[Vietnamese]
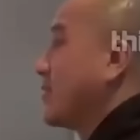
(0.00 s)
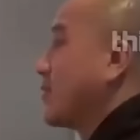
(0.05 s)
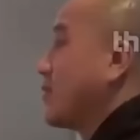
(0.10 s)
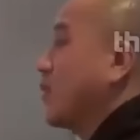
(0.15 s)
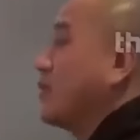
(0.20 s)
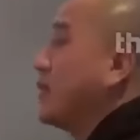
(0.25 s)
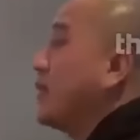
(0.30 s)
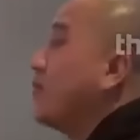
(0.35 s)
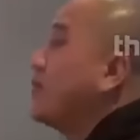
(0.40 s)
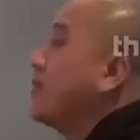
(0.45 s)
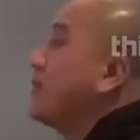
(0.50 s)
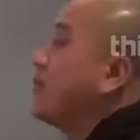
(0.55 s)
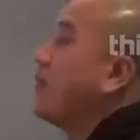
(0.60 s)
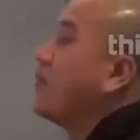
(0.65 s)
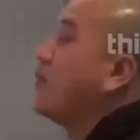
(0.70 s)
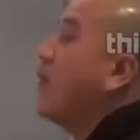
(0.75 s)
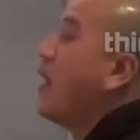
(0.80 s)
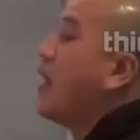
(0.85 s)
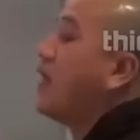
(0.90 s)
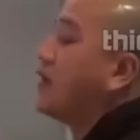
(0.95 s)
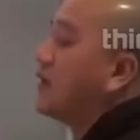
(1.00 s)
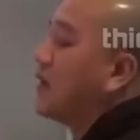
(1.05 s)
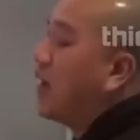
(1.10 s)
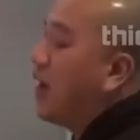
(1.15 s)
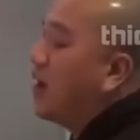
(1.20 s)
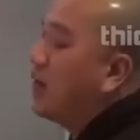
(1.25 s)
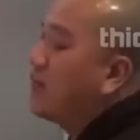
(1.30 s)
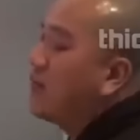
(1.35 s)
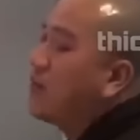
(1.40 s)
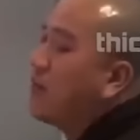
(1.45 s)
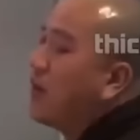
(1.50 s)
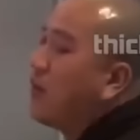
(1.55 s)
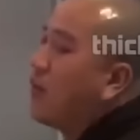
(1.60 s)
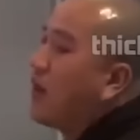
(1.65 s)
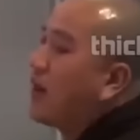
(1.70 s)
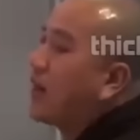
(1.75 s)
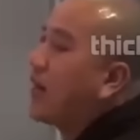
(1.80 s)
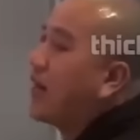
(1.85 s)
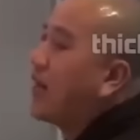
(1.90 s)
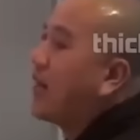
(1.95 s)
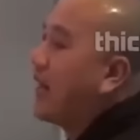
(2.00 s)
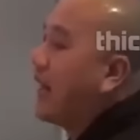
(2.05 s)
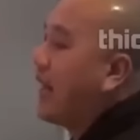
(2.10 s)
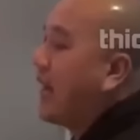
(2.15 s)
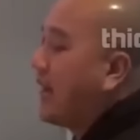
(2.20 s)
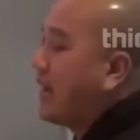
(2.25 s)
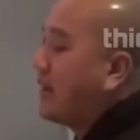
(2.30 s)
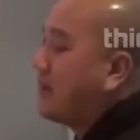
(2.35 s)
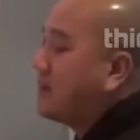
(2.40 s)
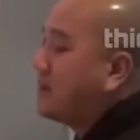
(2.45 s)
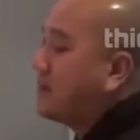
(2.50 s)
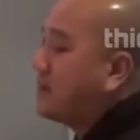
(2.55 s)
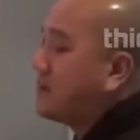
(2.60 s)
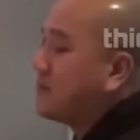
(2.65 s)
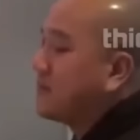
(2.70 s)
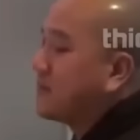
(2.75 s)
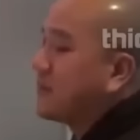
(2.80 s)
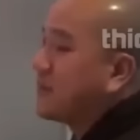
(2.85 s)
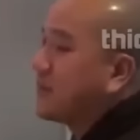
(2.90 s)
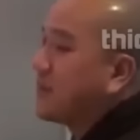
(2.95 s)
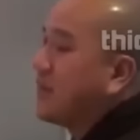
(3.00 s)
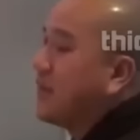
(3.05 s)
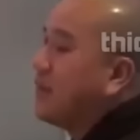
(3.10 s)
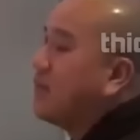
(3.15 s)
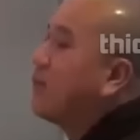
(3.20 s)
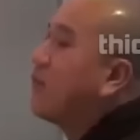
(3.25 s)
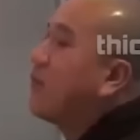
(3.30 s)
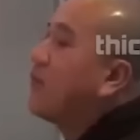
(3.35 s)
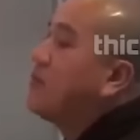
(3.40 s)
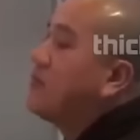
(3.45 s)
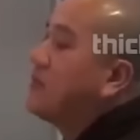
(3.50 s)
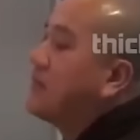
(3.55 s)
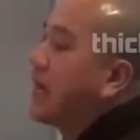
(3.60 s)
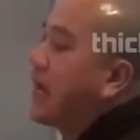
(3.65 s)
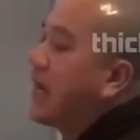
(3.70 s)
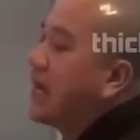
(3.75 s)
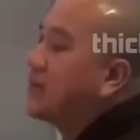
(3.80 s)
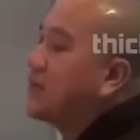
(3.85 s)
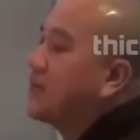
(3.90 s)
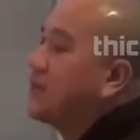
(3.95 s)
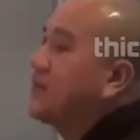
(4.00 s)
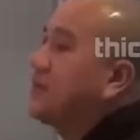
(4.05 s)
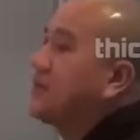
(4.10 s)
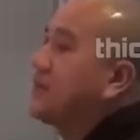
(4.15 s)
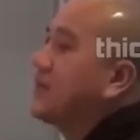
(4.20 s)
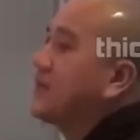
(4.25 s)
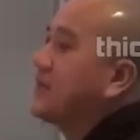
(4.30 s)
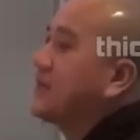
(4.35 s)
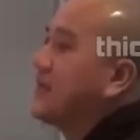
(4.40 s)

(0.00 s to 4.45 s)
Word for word: Cũng giống như Pháp Hòa hồi nhỏ, Pháp Hòa qua Canada năm Pháp Hòa 12 tuổi.